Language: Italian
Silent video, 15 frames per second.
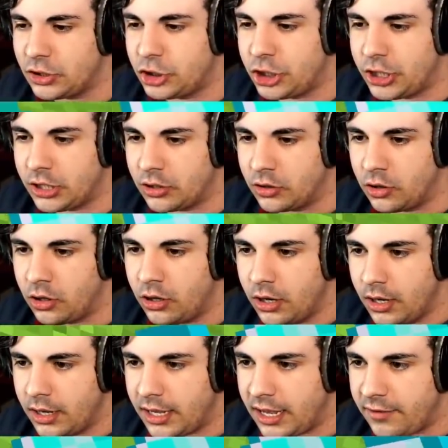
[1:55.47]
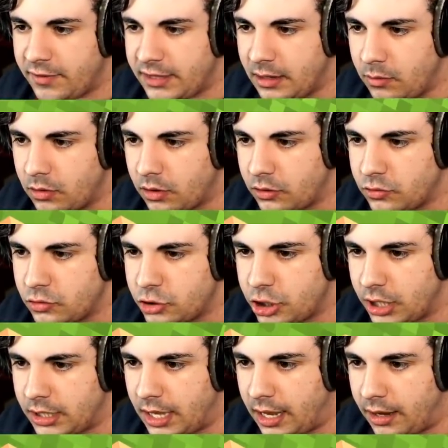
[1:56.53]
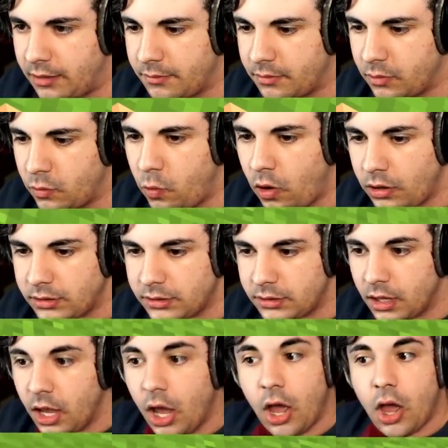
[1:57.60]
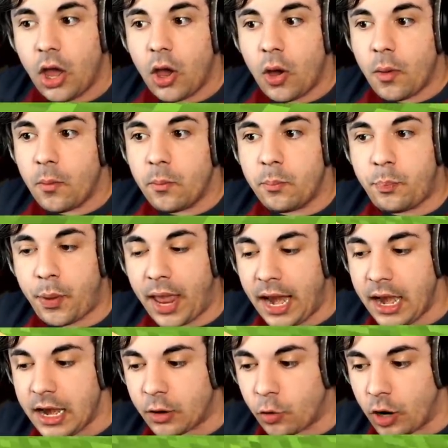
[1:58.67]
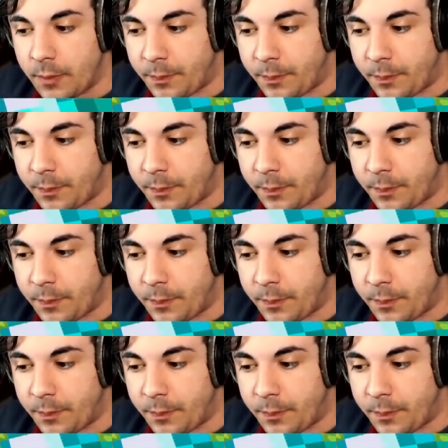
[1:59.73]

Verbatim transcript: giro e vediamo cosa succede. What? Belle quelle